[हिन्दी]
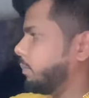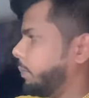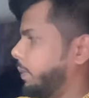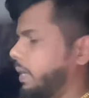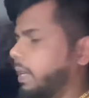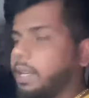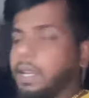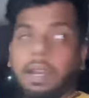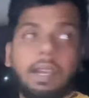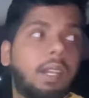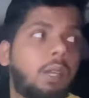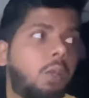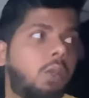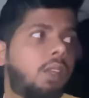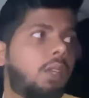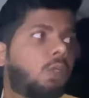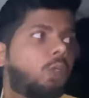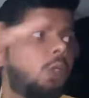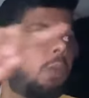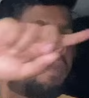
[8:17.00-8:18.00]
पेर यहाँ लगे हुए
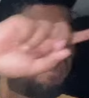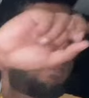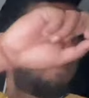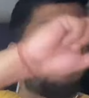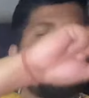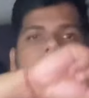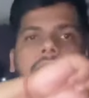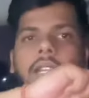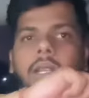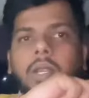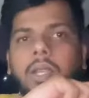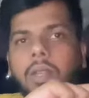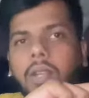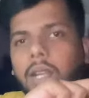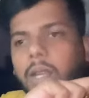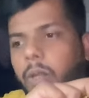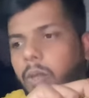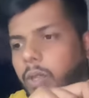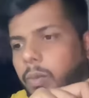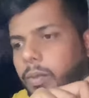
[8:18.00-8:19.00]
हैं दो पेर पीछे लगे
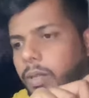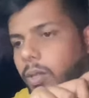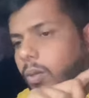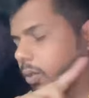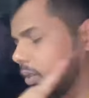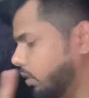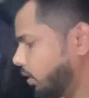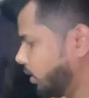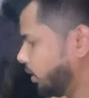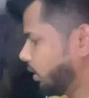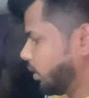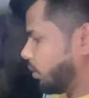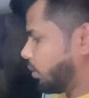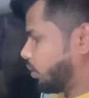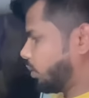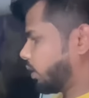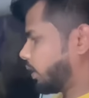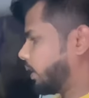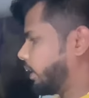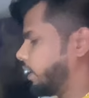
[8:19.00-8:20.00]
हुए हैं बिल्कुल हाँ जी
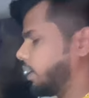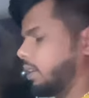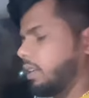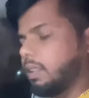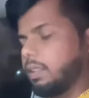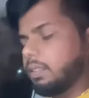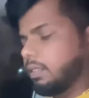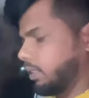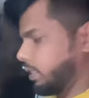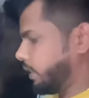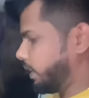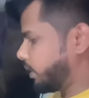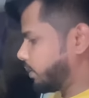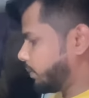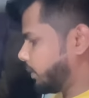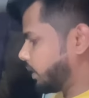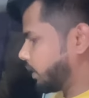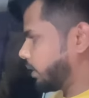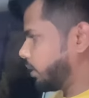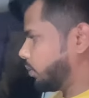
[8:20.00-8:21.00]
और गेट गेट
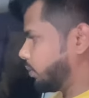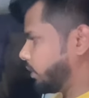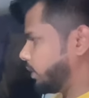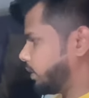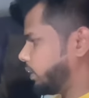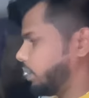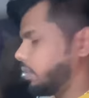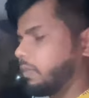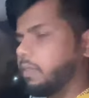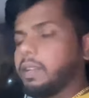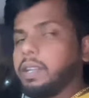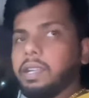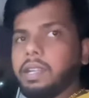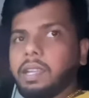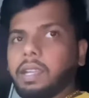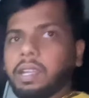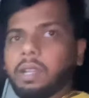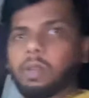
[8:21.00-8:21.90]
में लगे हुए हैं इन्फिनिटी के